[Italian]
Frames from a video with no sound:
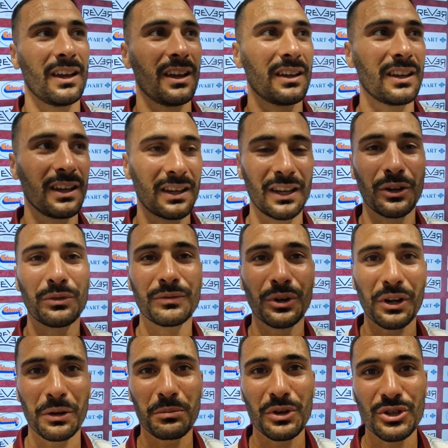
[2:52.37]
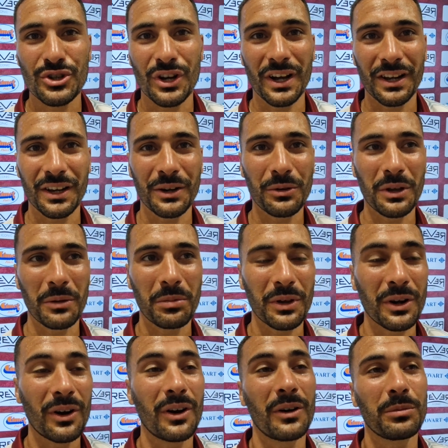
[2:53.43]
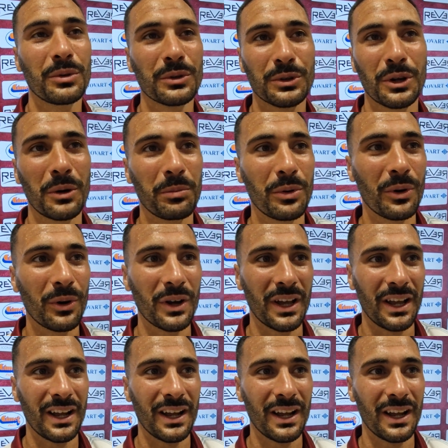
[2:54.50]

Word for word: chi, chi, non vorrebbe giocare qui, però purtroppo